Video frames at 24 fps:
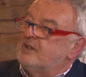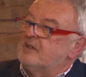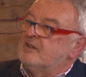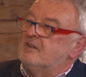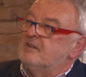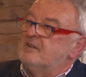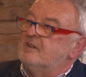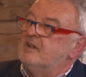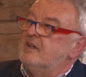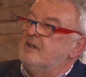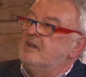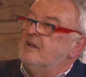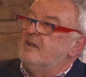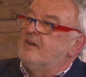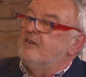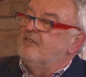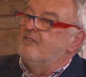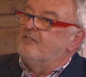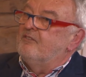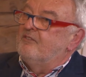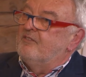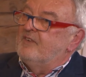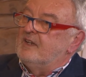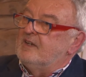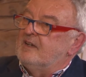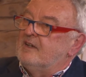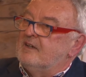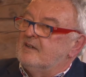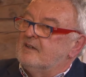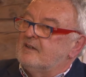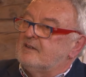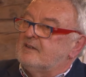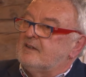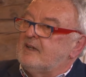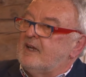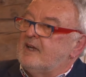dann, wenn
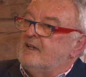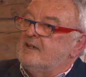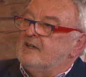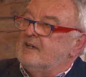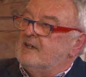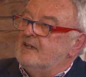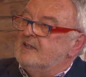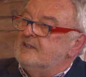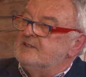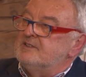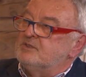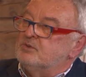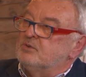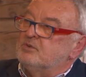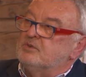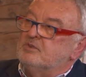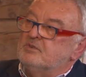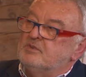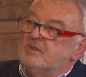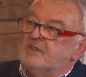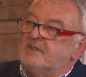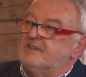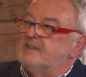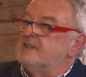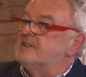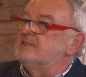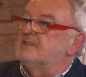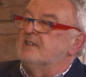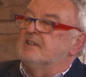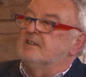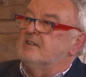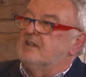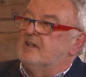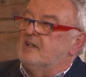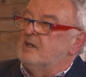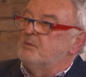eine Listung durch die
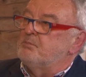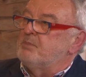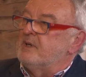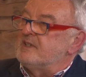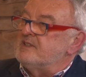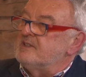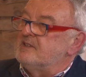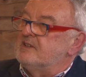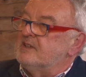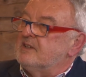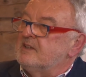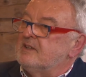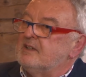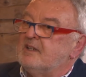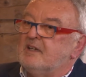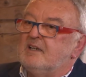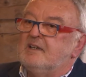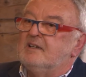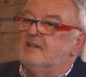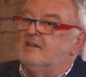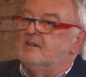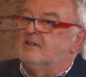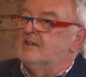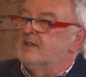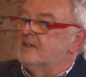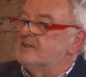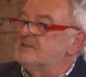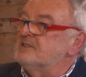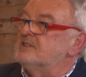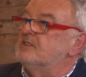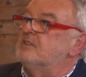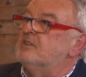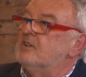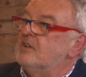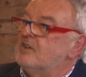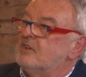Zentrale passiert, heißt
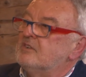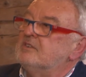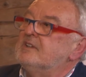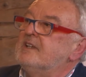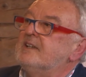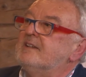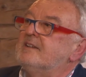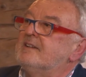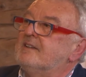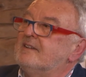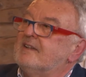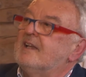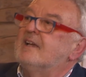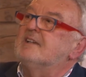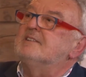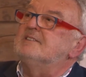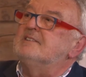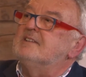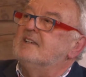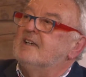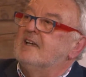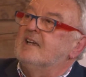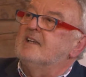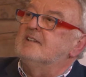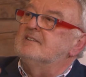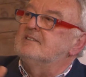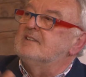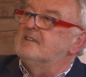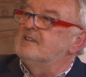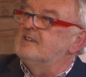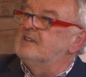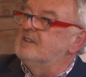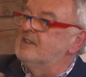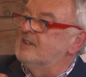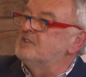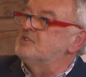noch lange nicht, dass die
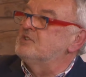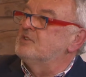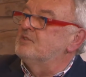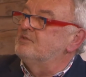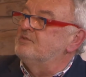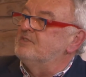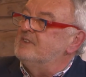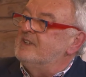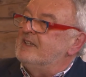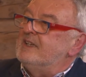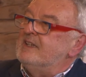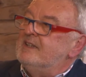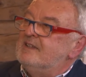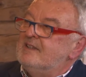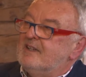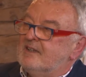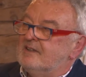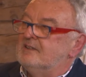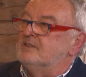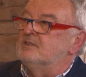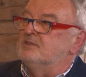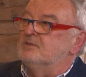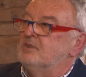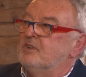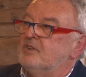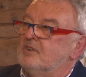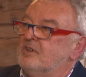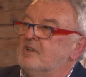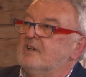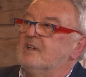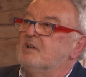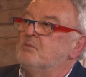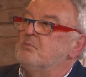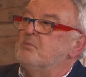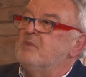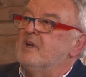einzelnen Herrschaften in den
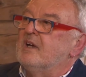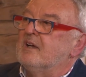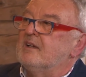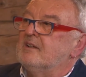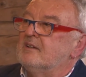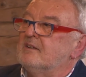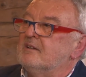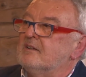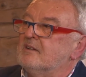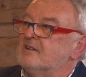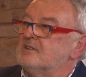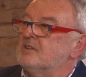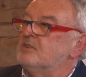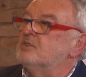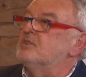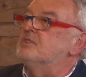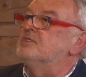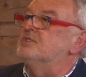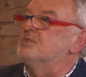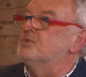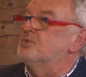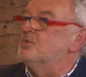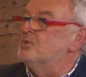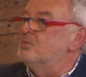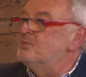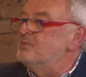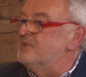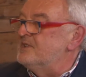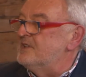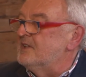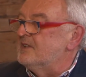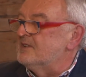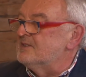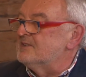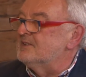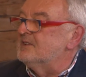zugehörigen Märkten das auch so
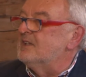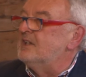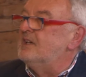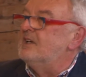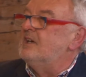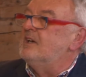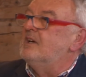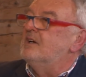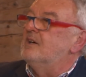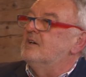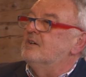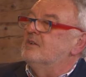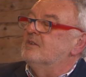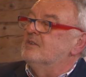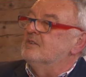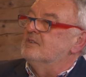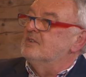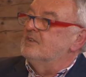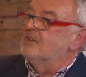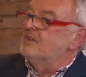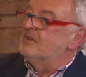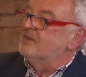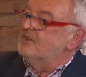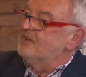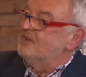umsetzen. Und dann